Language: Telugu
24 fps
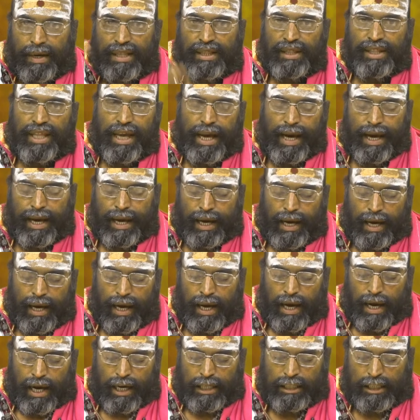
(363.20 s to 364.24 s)
మందే
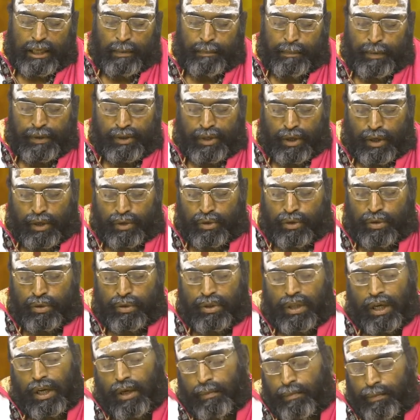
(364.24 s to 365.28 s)
అని చెప్పి తలు
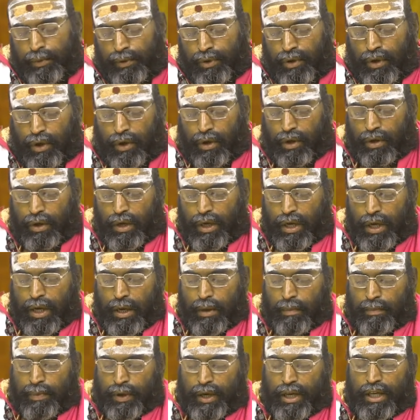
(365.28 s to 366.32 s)
తలంపుతో
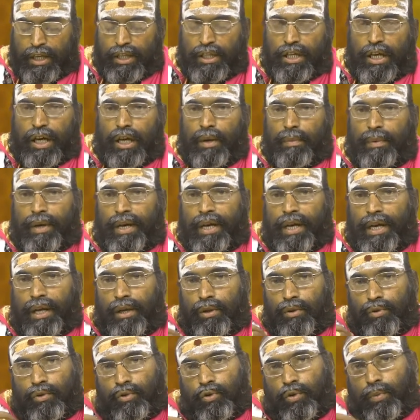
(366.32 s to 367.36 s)
పరంజయునిపైకి
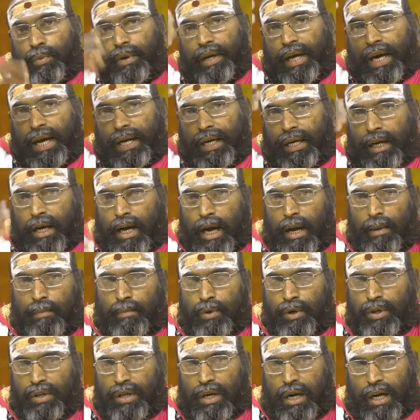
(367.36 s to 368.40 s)
దుమికారట
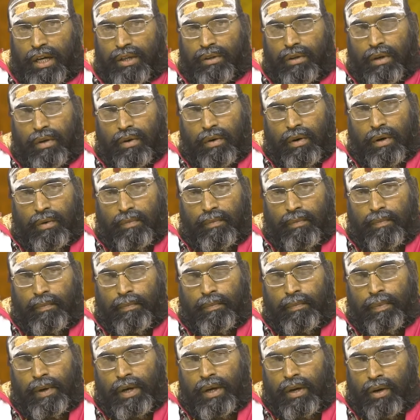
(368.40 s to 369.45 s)
కాంబోజరాజుల
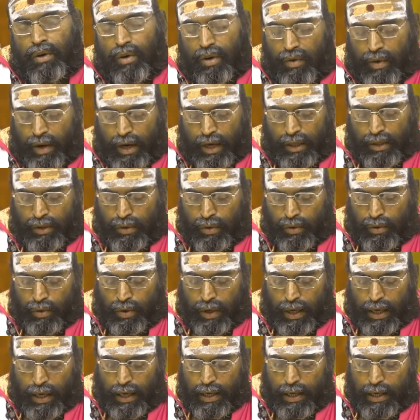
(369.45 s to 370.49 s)
పక్కనున్న వాళ్ళందరూ
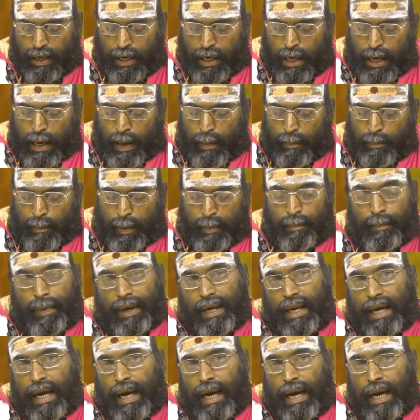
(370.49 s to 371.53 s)
కూడా పిమ్మట